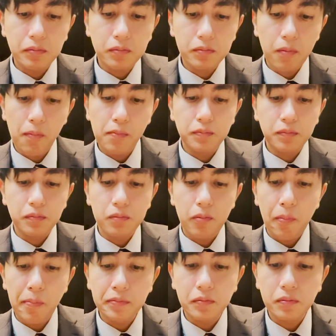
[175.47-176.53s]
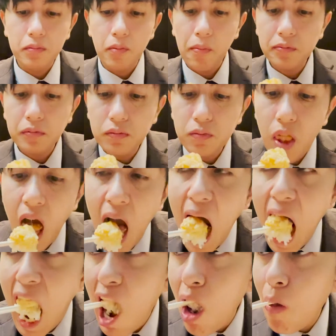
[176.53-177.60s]
まあオーソドックスな感じなんですけれ
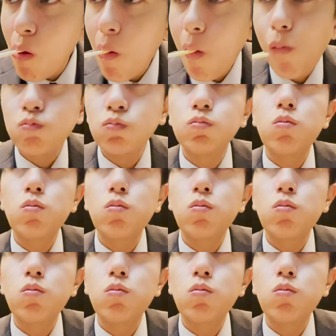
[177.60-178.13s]
ども、